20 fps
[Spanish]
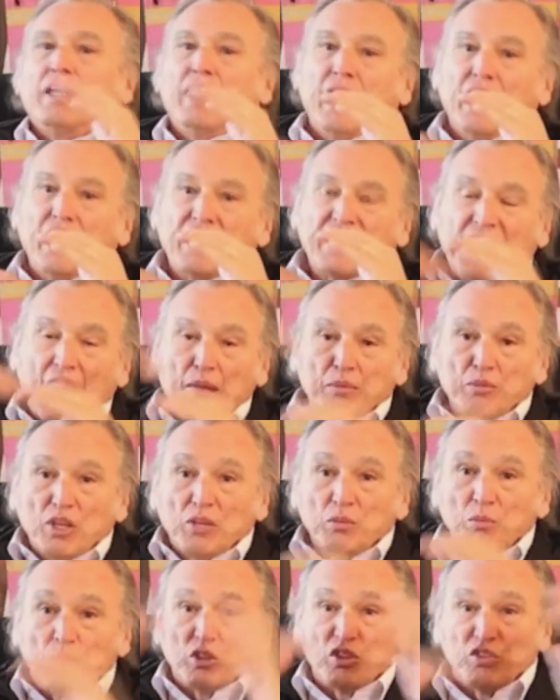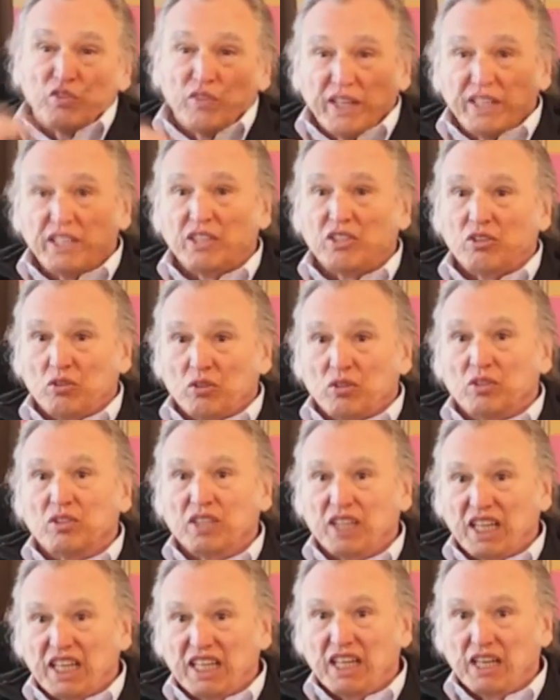El cambio atmosférico
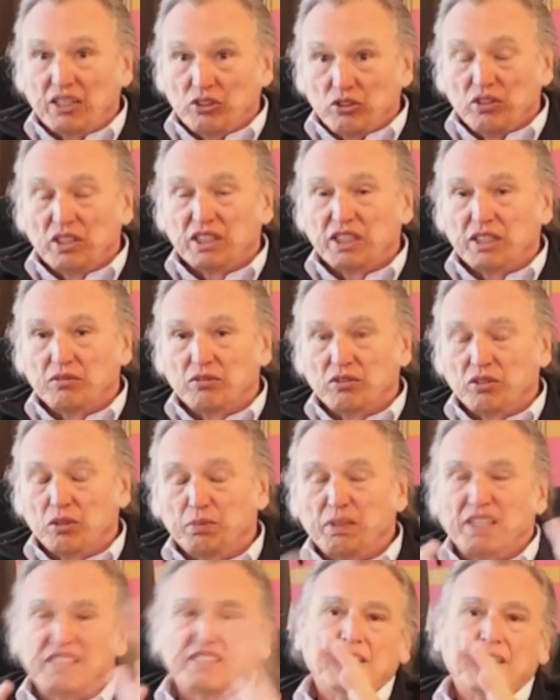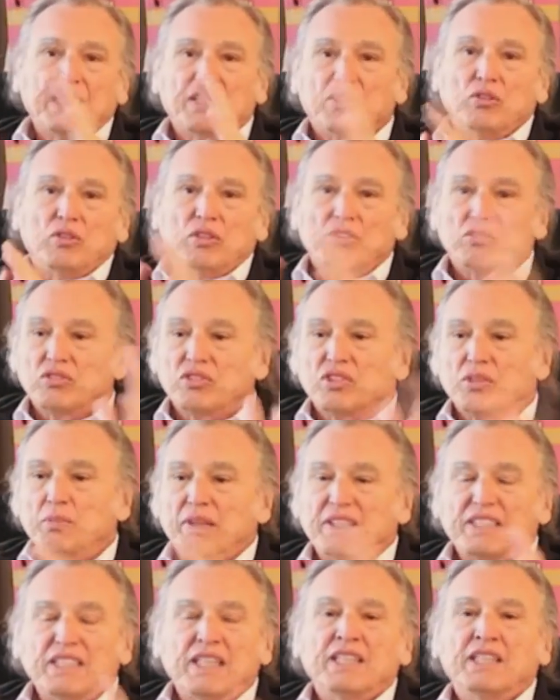que le ayuda, uno piensa que no, eso se
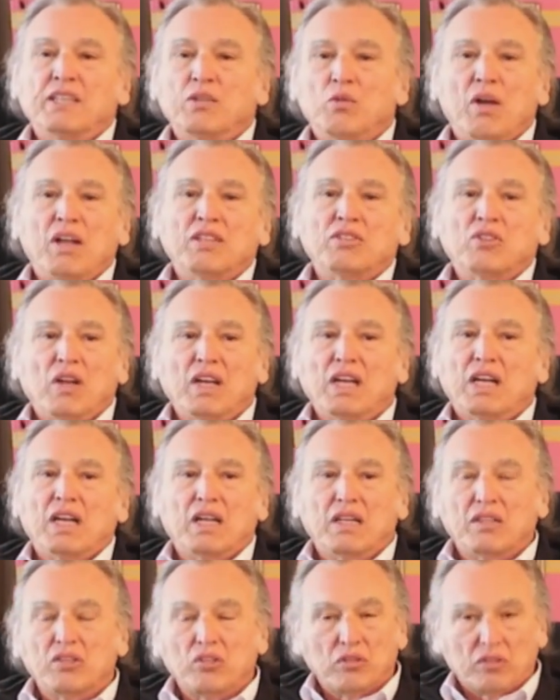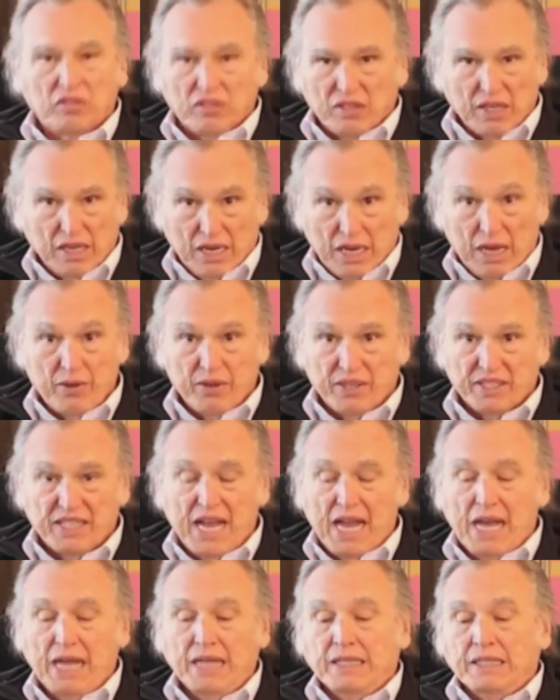mantiene igual toda la carrera, no, la
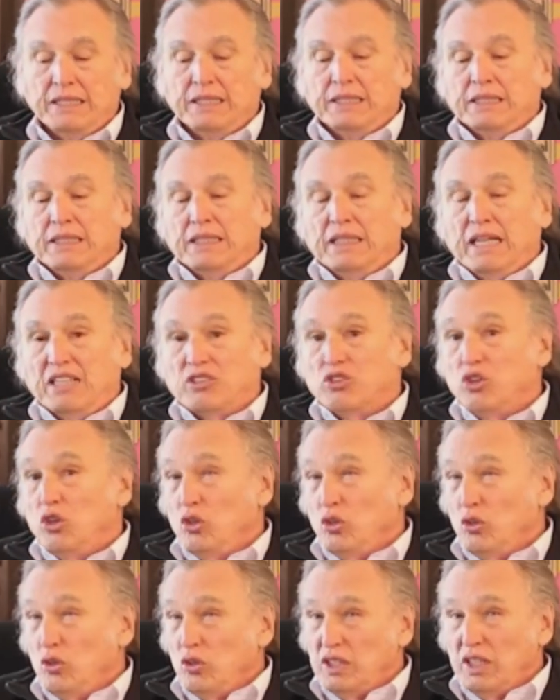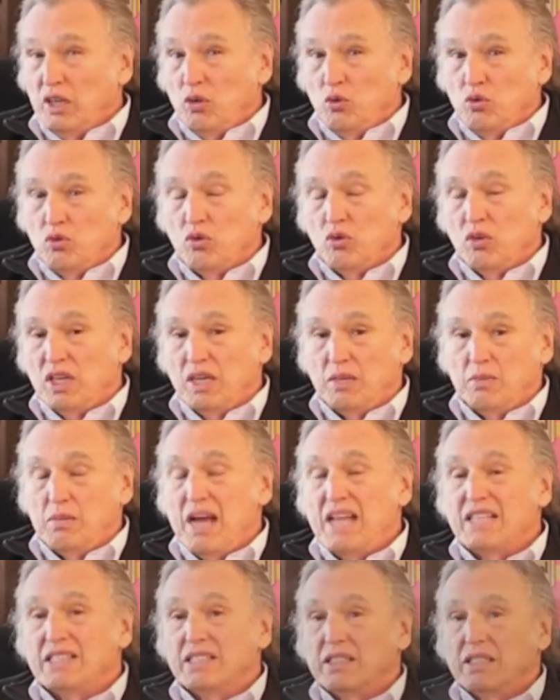verdad, eso lo nota uno en Le
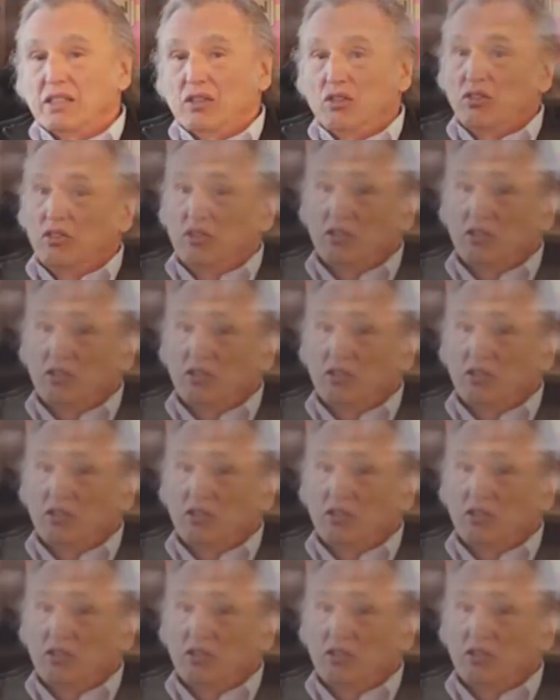Mans y lo